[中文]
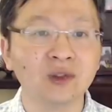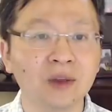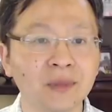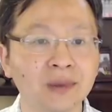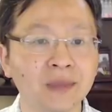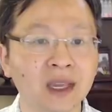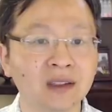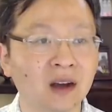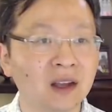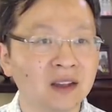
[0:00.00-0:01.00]
全泯灭
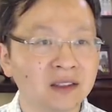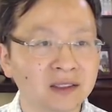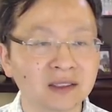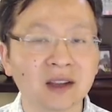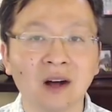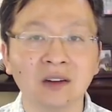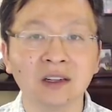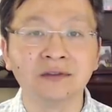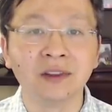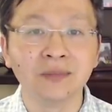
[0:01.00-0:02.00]
掉思考
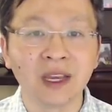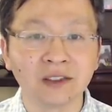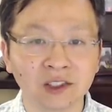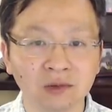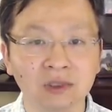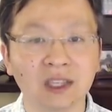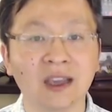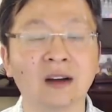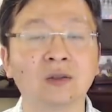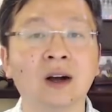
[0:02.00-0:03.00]
和分辨事物的
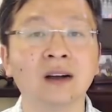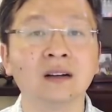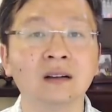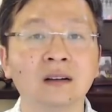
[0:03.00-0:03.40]
眼光，